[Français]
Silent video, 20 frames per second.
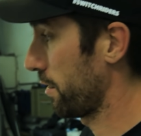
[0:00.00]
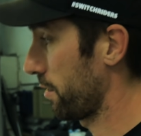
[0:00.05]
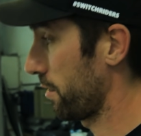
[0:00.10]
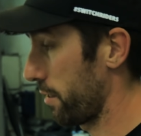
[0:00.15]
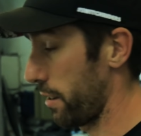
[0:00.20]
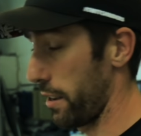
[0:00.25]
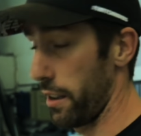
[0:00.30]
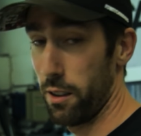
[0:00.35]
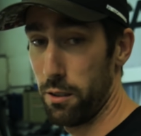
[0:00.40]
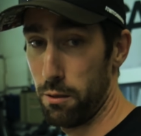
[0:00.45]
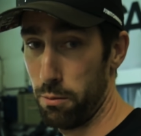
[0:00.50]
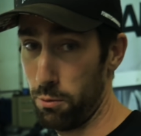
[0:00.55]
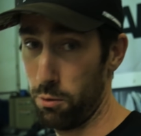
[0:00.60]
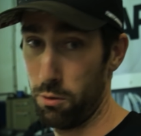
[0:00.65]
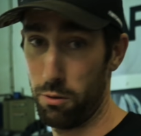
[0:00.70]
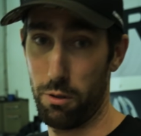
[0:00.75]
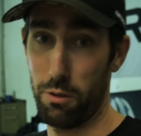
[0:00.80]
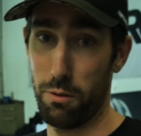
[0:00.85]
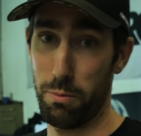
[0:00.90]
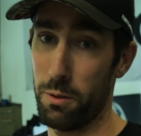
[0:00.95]
C'est euh,
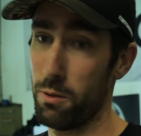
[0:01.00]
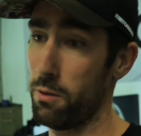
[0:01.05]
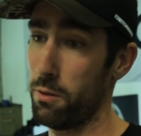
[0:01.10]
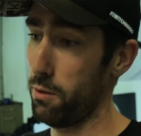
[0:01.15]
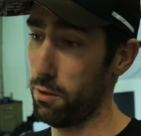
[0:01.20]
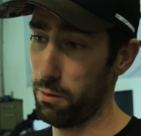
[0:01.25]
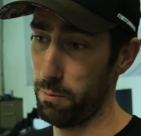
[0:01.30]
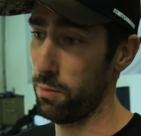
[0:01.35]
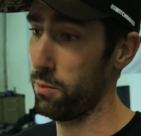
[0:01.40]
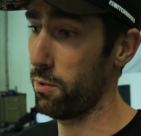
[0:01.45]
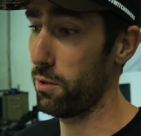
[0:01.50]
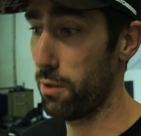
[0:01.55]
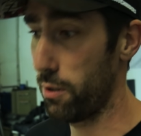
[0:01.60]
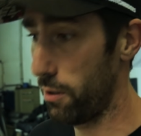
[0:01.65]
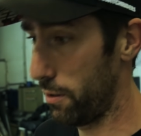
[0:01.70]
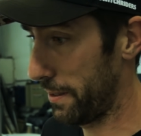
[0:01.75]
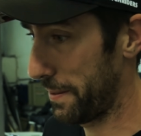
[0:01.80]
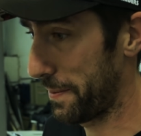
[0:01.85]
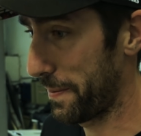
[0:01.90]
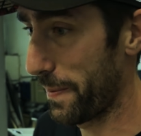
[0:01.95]
sponsor, sponsor, sponsor.
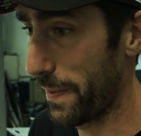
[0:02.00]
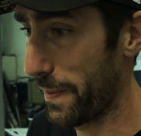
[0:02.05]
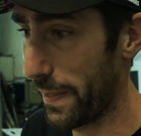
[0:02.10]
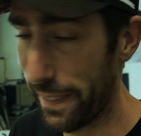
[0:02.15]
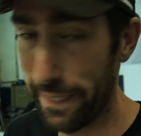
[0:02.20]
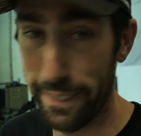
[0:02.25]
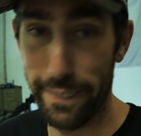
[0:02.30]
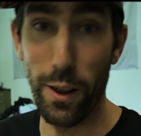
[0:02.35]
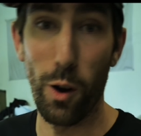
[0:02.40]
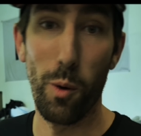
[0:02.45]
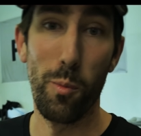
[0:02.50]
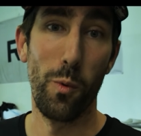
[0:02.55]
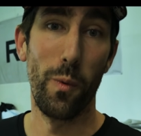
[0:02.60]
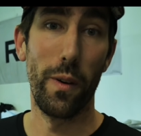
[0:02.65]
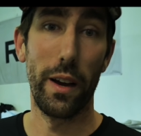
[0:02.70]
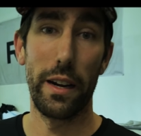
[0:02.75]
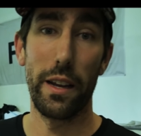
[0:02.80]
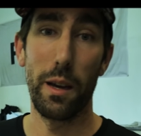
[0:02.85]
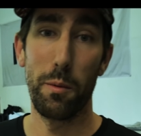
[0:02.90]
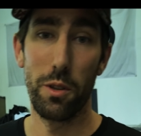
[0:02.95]
Non bon,
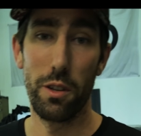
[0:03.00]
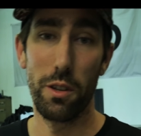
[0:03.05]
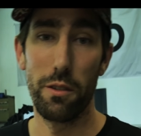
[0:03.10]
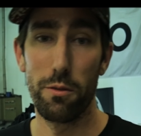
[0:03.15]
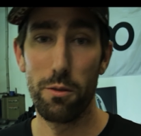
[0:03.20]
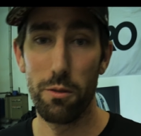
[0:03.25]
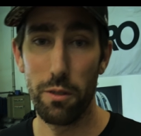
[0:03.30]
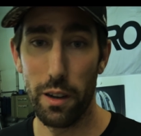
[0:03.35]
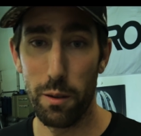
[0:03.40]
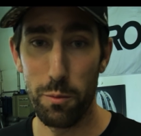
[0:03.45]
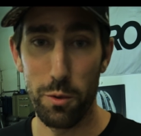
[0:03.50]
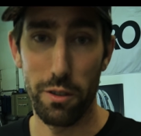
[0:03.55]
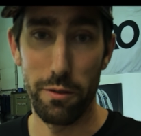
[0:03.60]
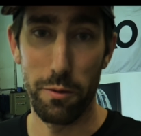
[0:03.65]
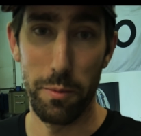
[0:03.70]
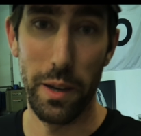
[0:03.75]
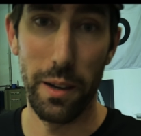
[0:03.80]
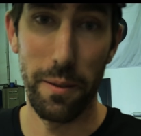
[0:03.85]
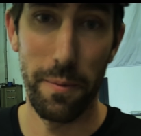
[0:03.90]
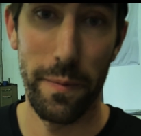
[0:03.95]
allez abonnez-vous, amusez-vous
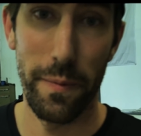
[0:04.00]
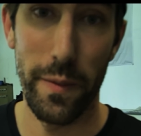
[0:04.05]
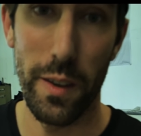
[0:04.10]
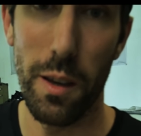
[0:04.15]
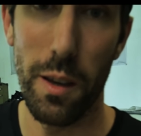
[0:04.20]
bien, et